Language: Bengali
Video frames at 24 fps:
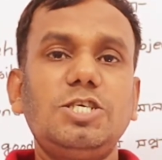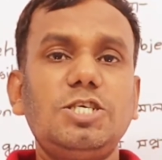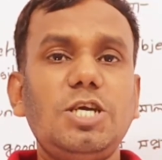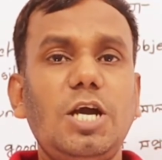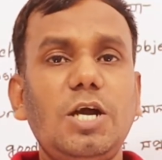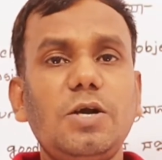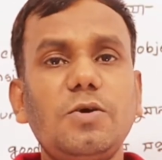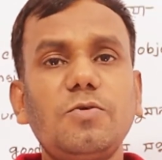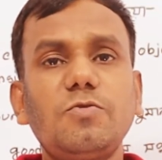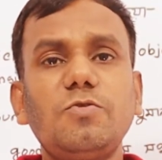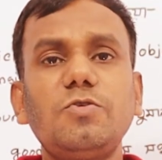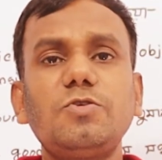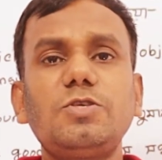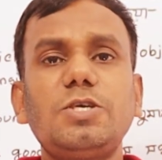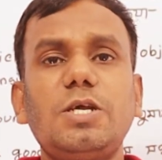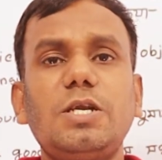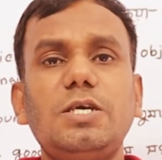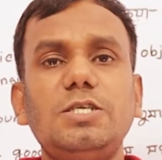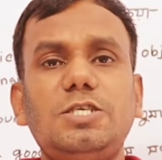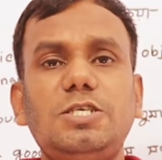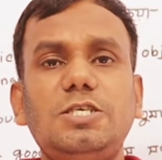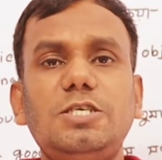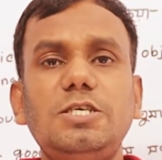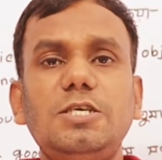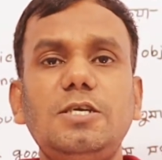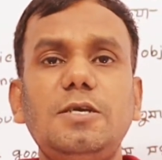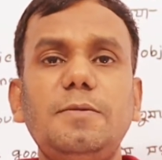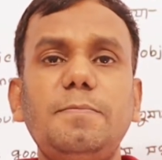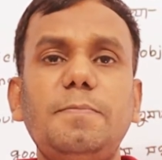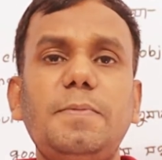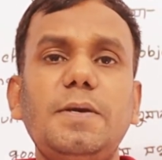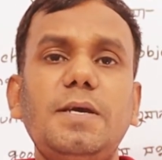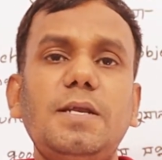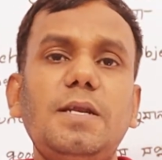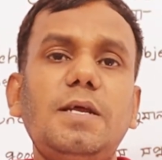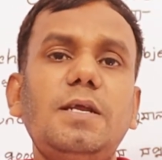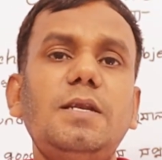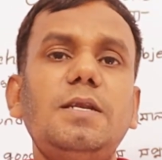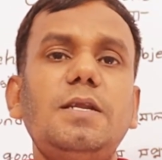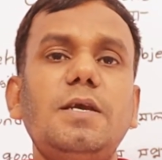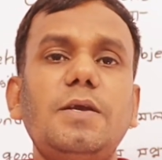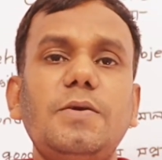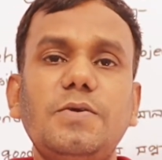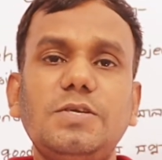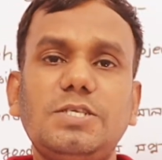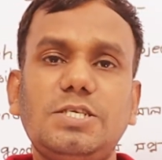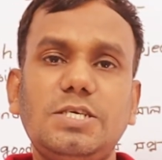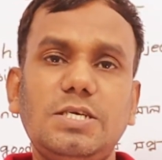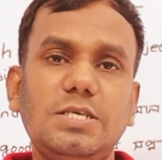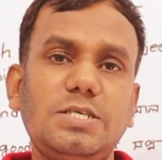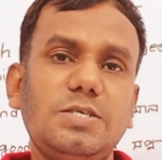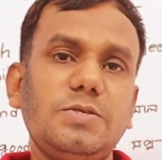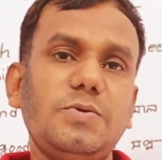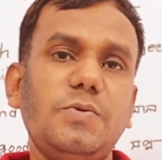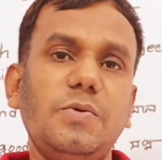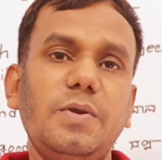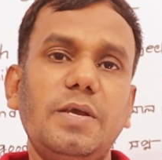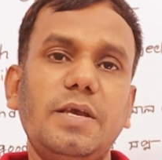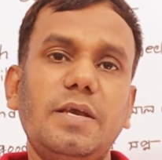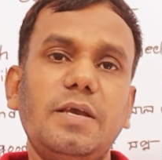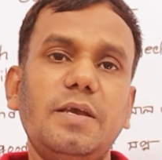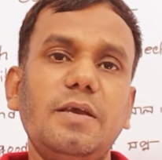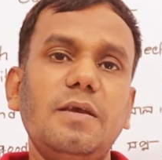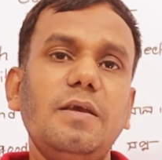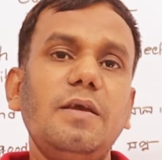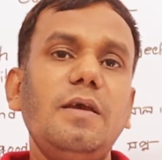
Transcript: স্বাগত জানাচ্ছি বেলার ল্যাঙ্গুয়েজ স্কুলে